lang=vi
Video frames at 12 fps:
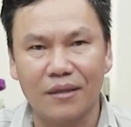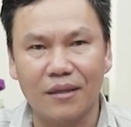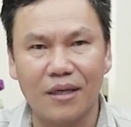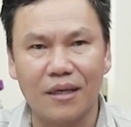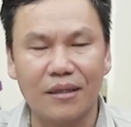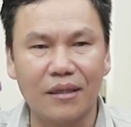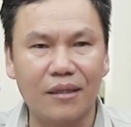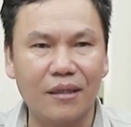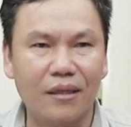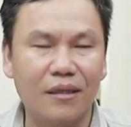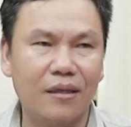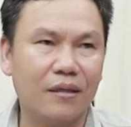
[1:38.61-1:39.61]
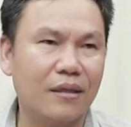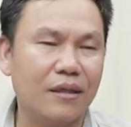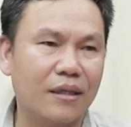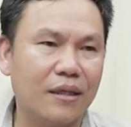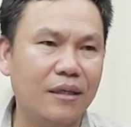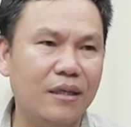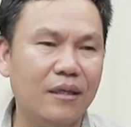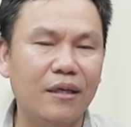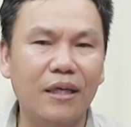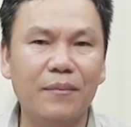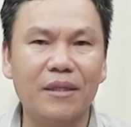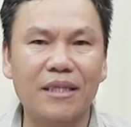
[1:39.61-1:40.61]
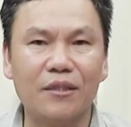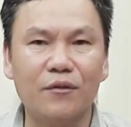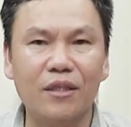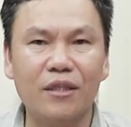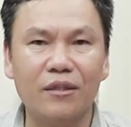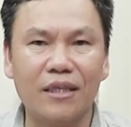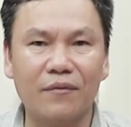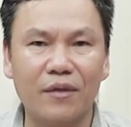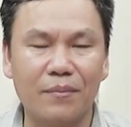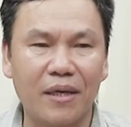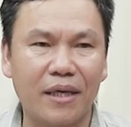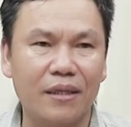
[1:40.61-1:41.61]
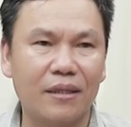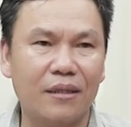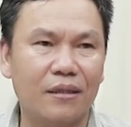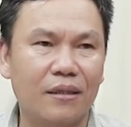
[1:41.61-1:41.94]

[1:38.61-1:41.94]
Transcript: Thì là thấy cái người lương y mà sản xuất cái sản phẩm này